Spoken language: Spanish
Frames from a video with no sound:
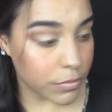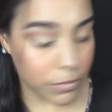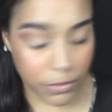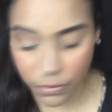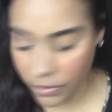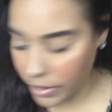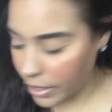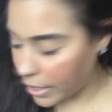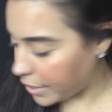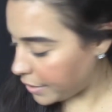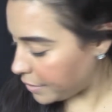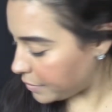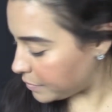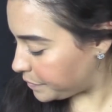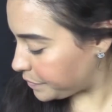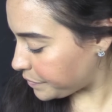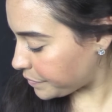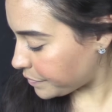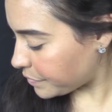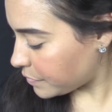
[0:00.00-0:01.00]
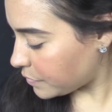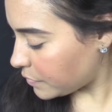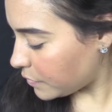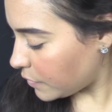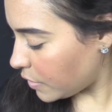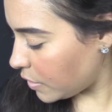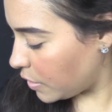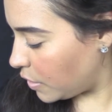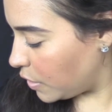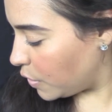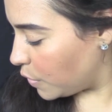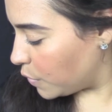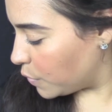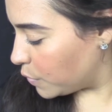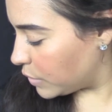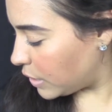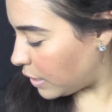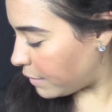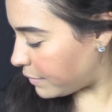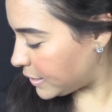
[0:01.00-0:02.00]
Ok.
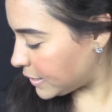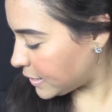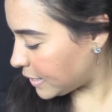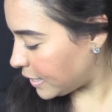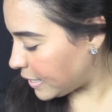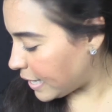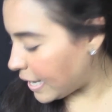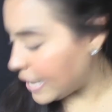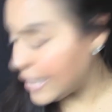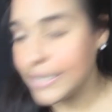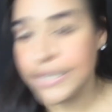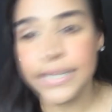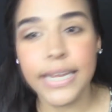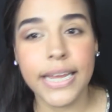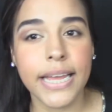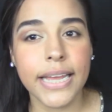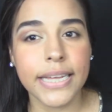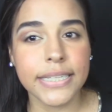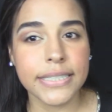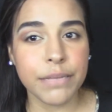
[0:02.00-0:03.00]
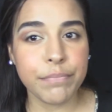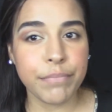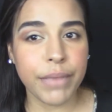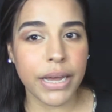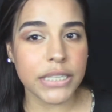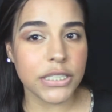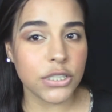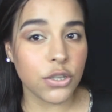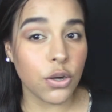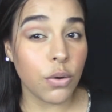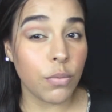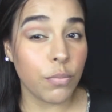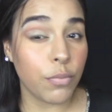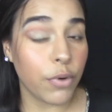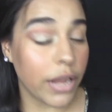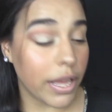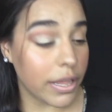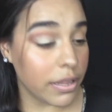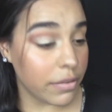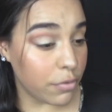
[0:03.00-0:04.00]
Una vez que ya hice ese paso,
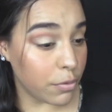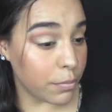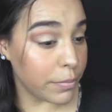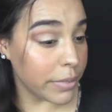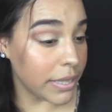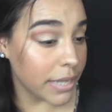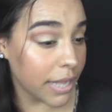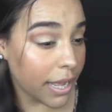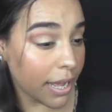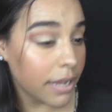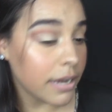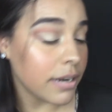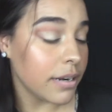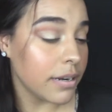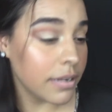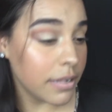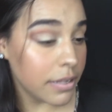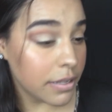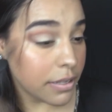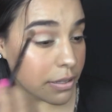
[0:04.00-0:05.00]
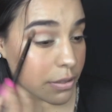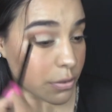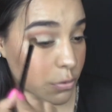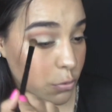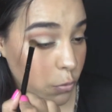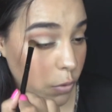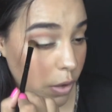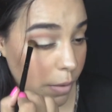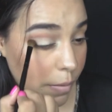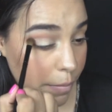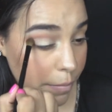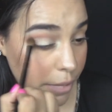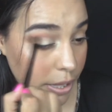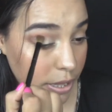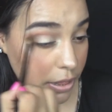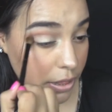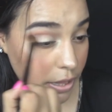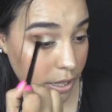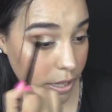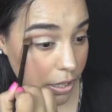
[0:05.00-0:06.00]
voy a difuminar
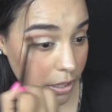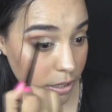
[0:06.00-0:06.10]
nuevamente.